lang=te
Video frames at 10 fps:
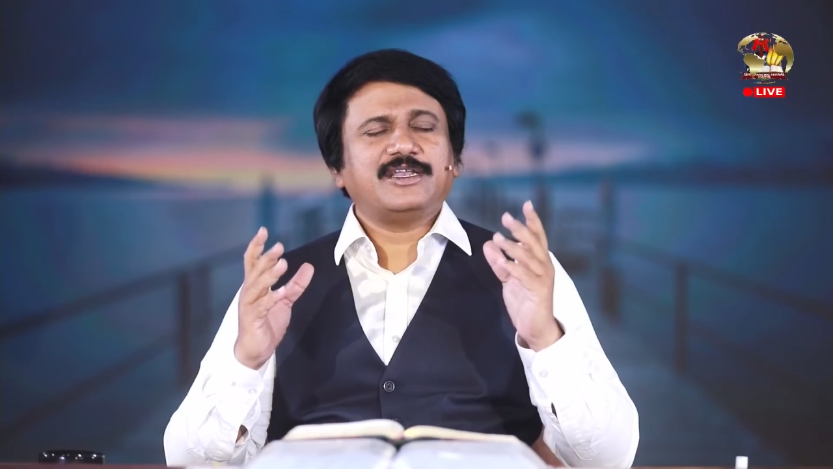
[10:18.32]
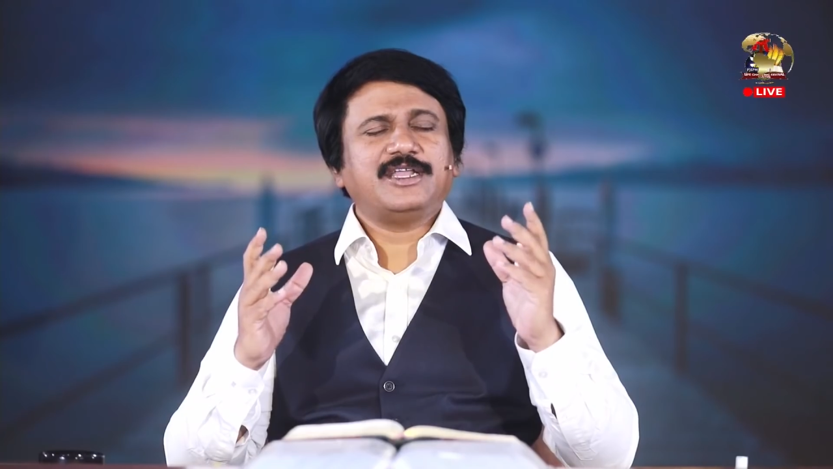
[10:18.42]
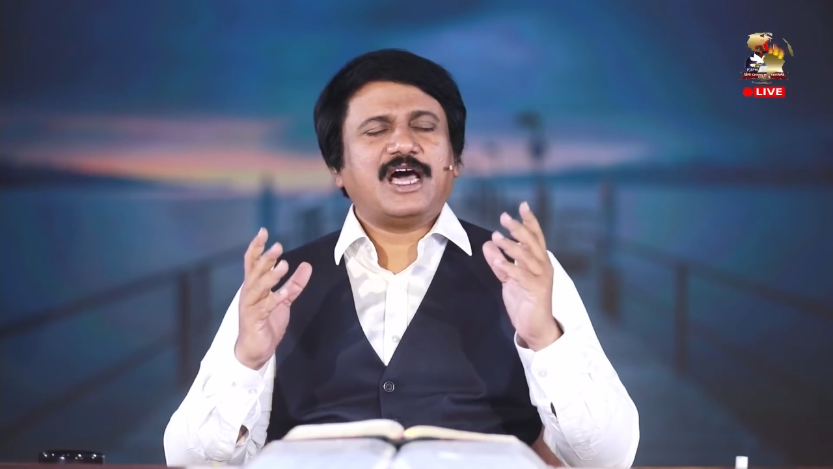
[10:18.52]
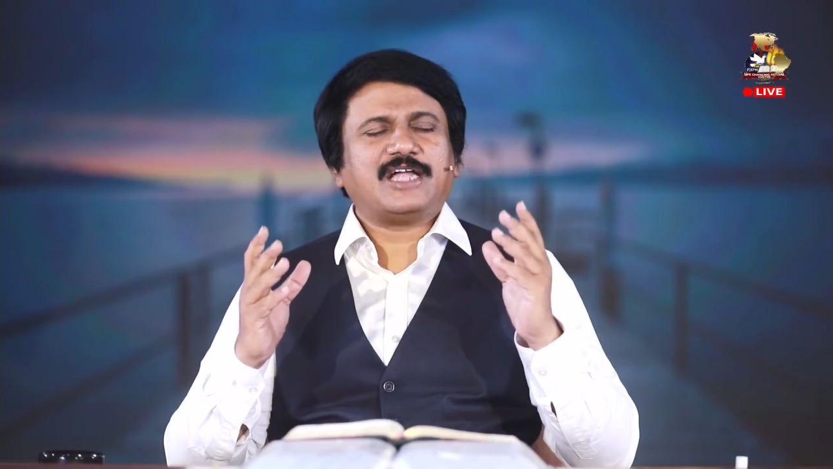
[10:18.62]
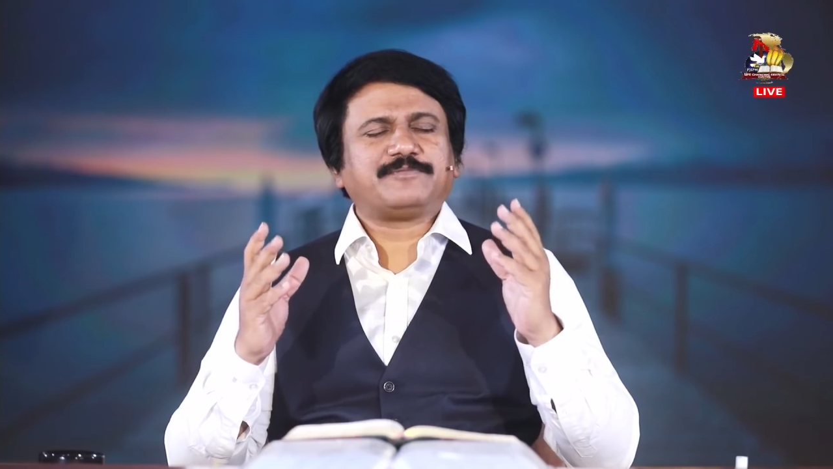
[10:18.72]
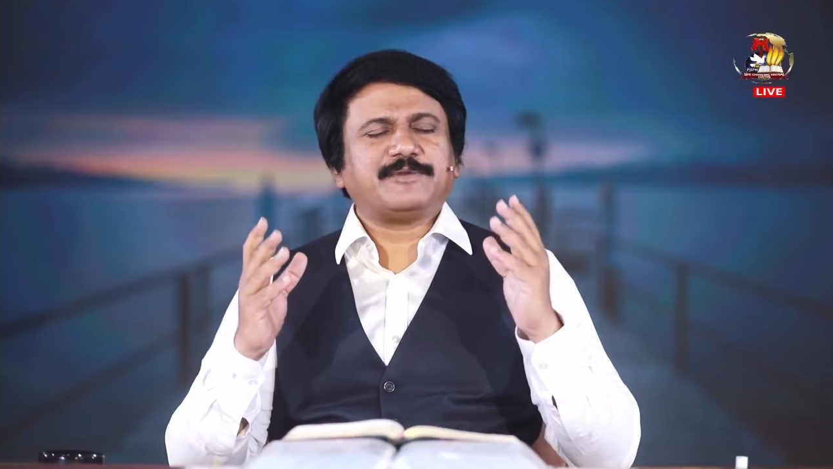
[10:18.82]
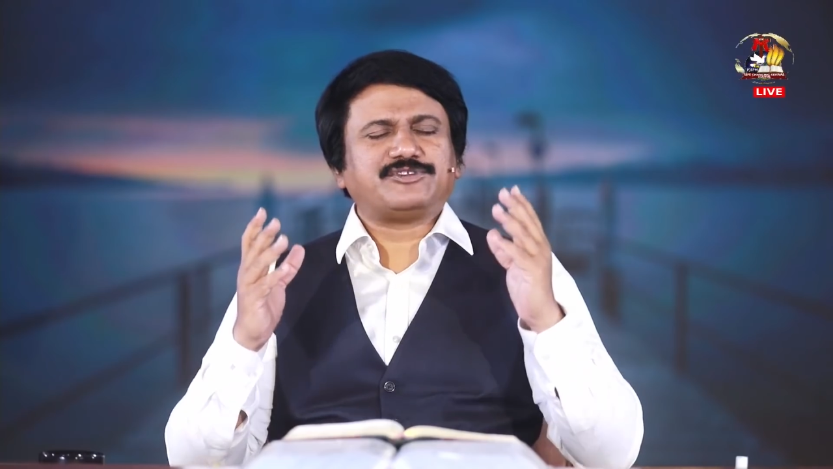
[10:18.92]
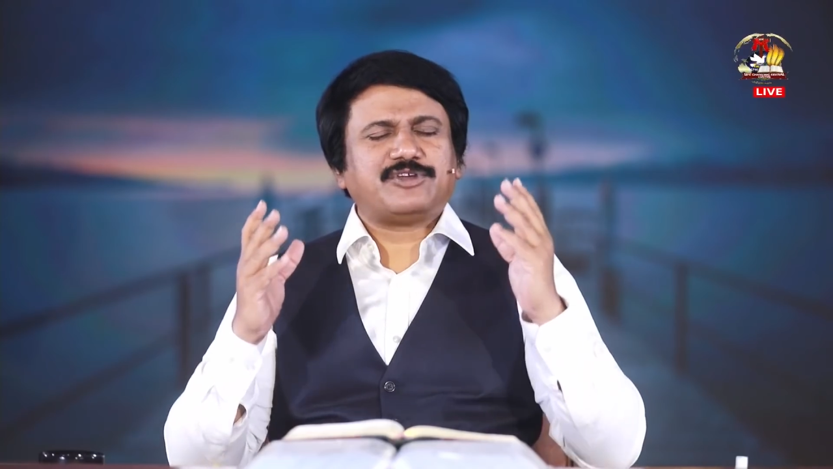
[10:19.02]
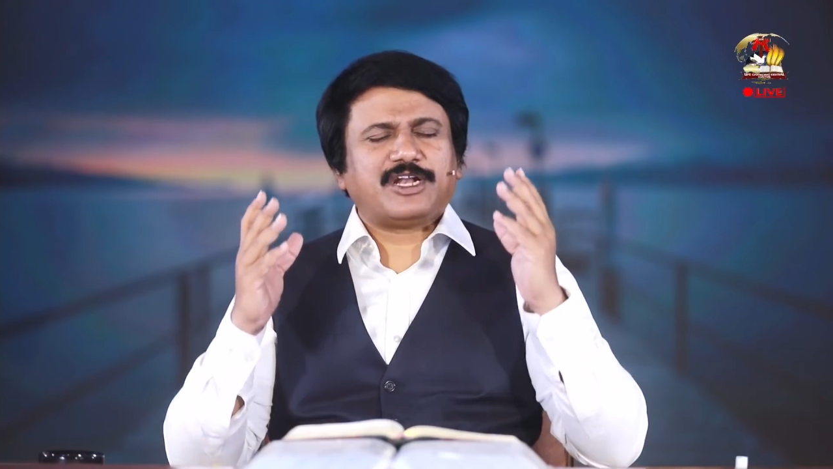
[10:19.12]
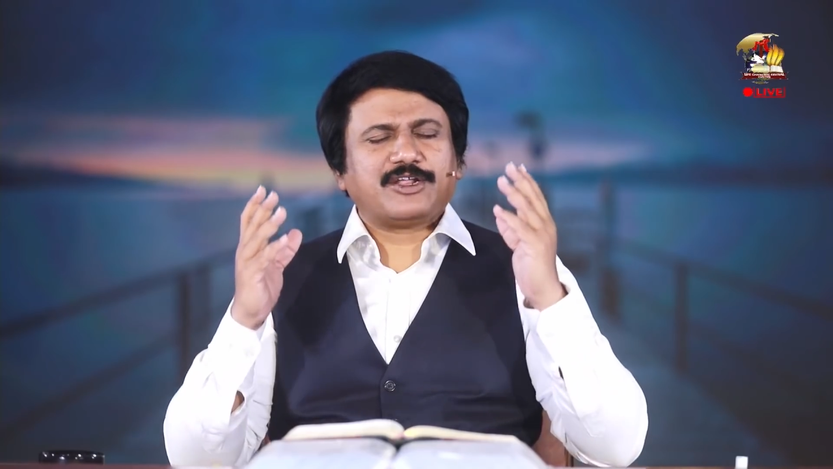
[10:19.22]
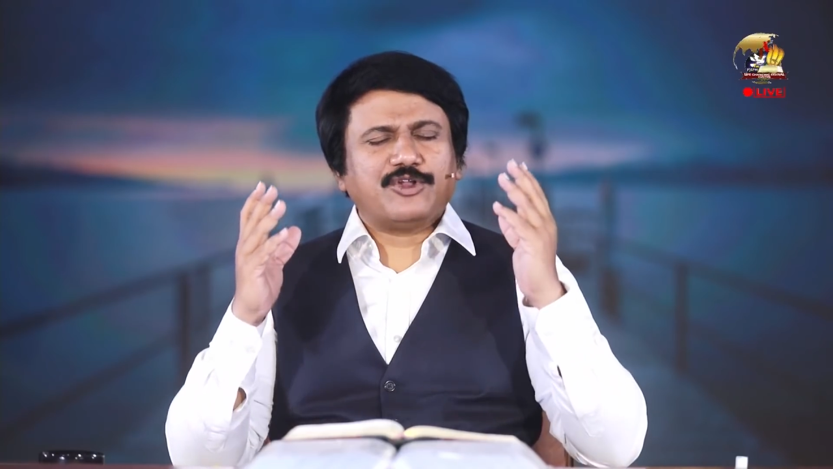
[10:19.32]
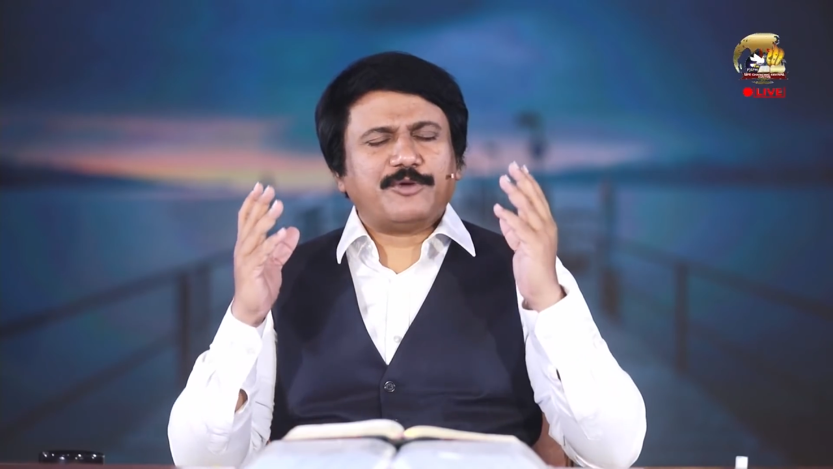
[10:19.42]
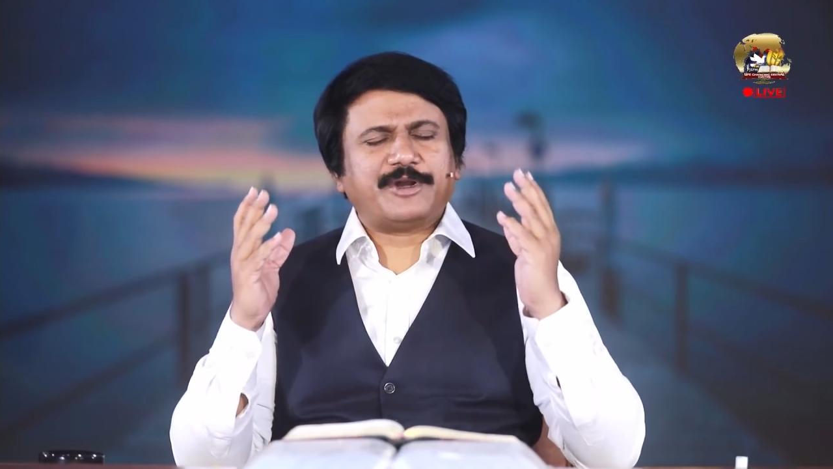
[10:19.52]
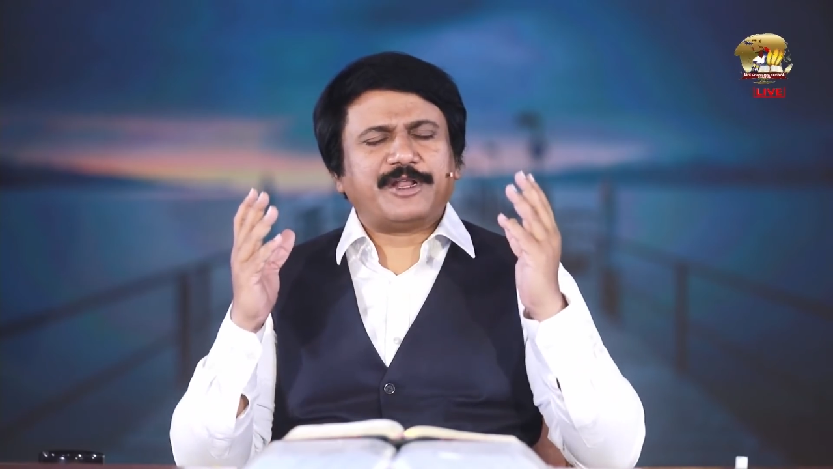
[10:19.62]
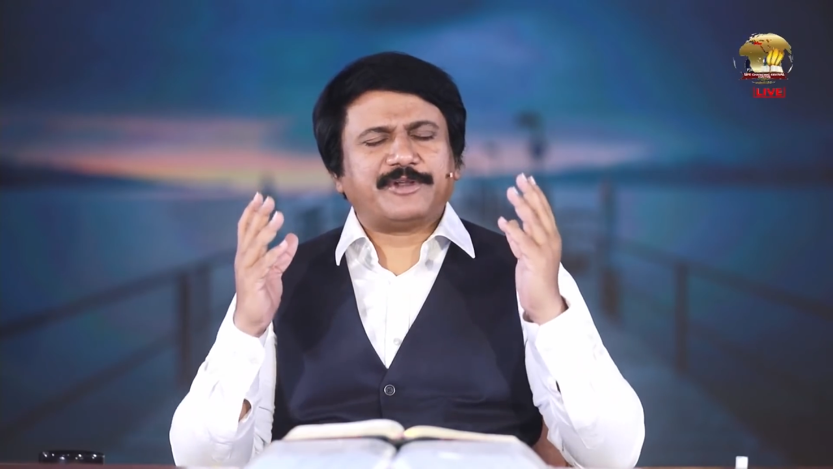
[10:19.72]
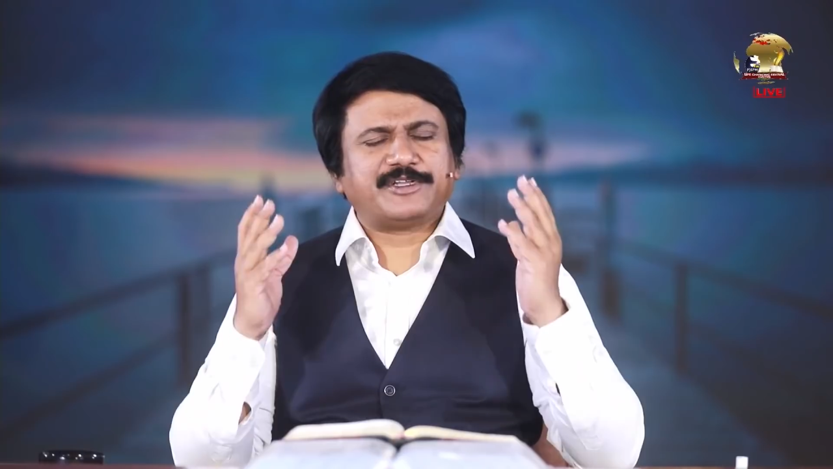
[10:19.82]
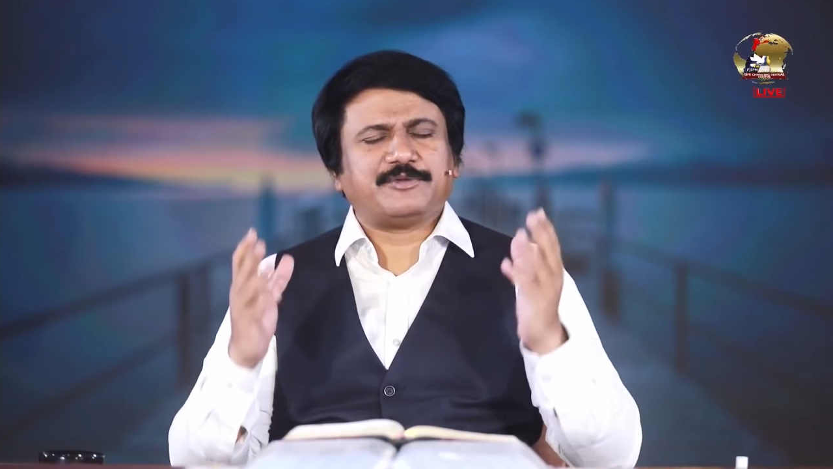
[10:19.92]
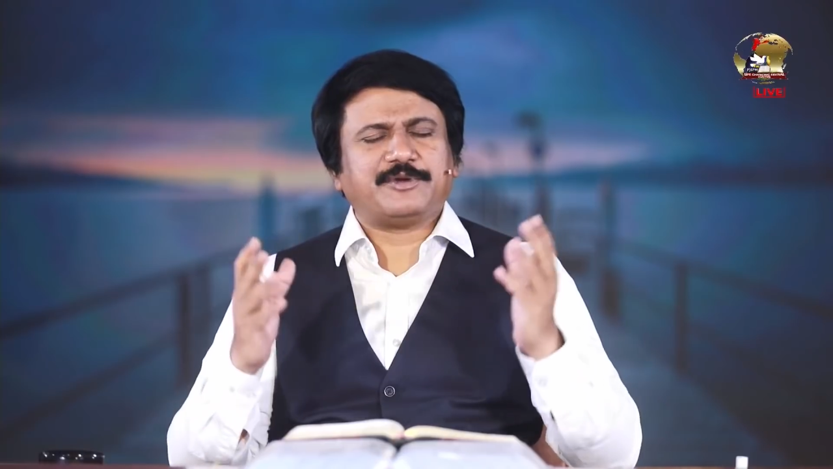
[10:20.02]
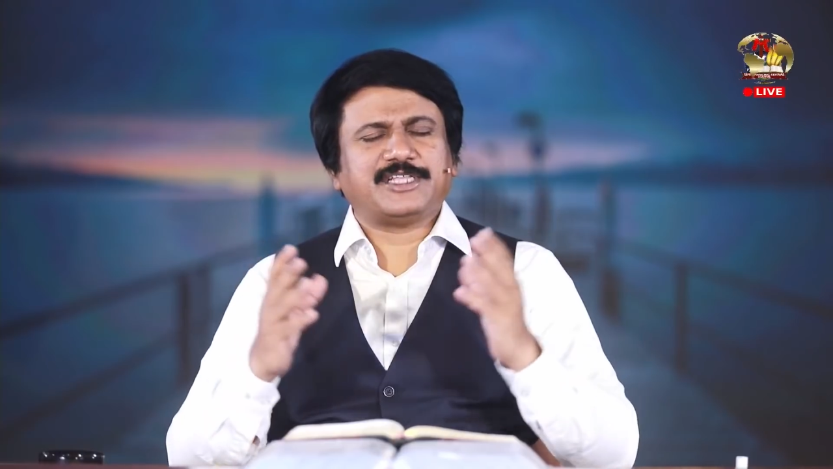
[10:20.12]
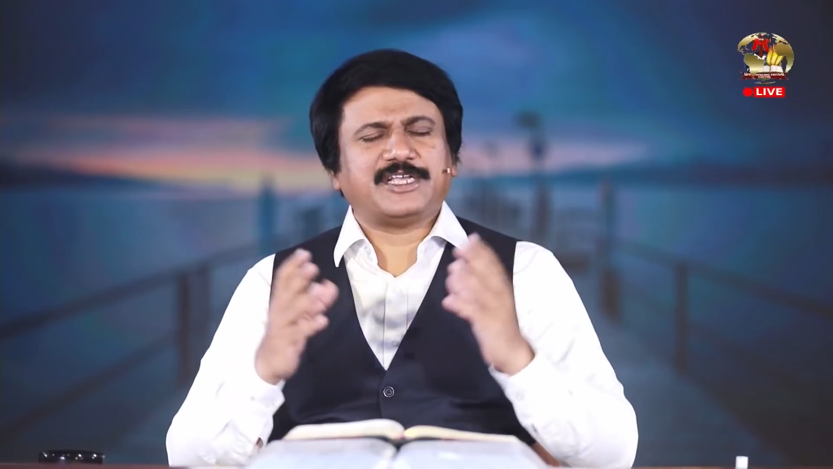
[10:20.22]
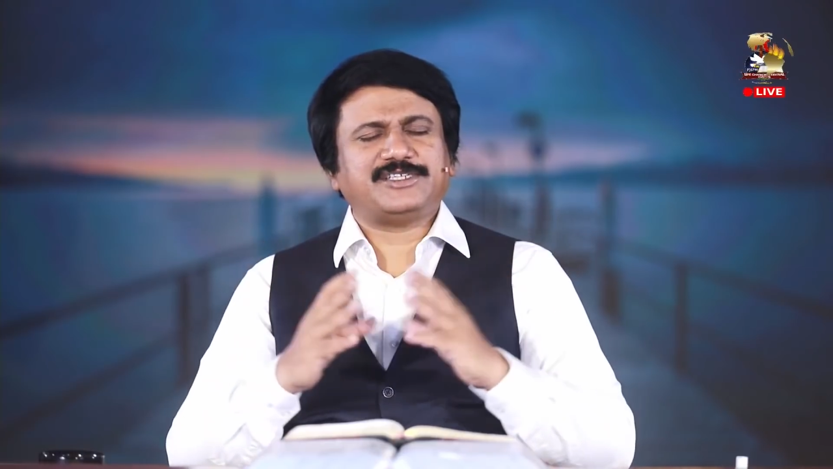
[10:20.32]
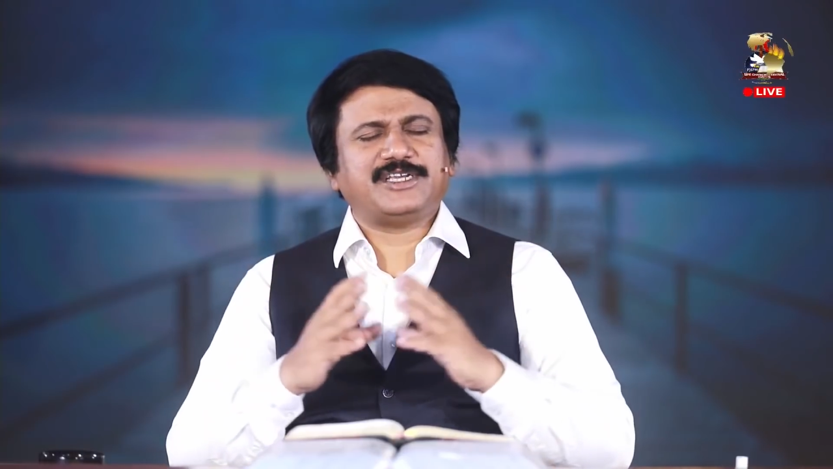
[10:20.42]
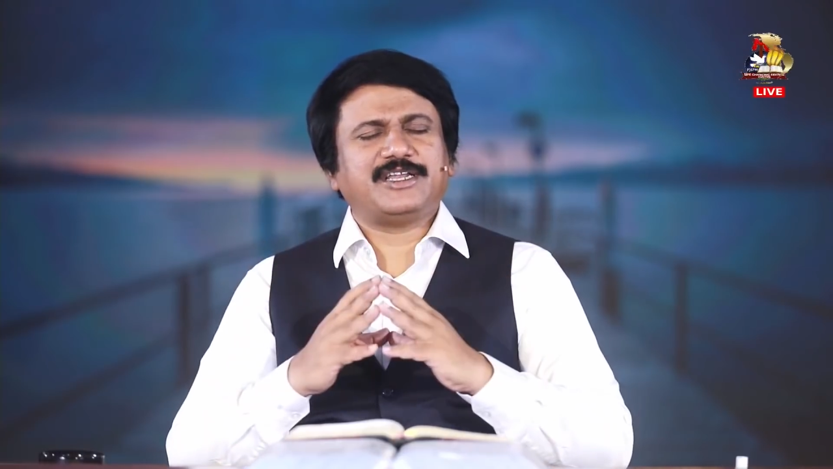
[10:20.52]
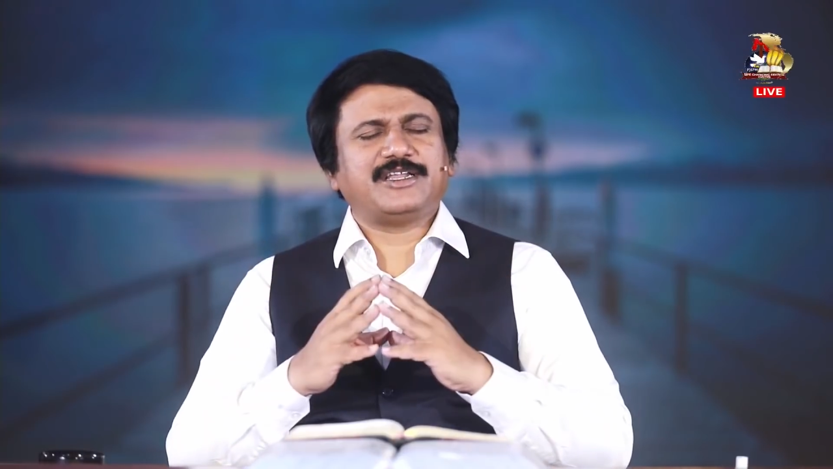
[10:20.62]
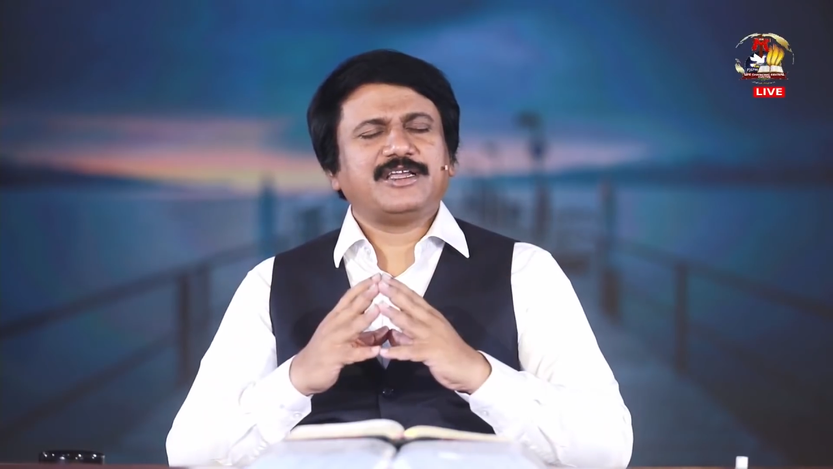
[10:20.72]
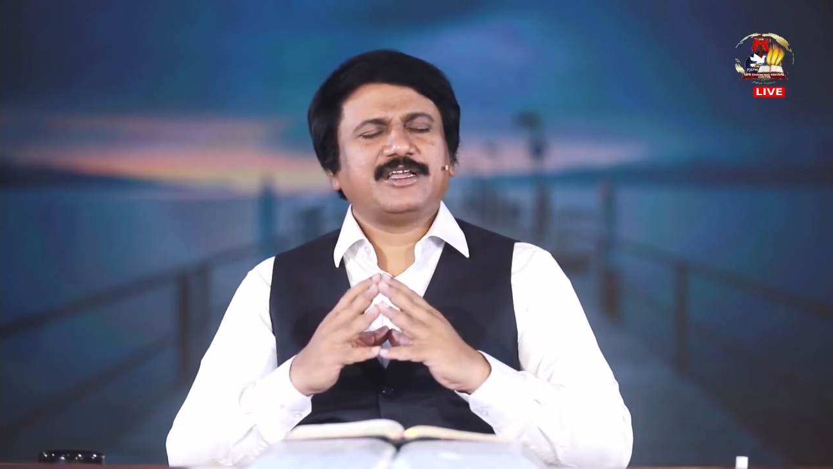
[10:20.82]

నీ ఆత్మస్వరానికి లోబడే మనసు మాకు దయచేయండి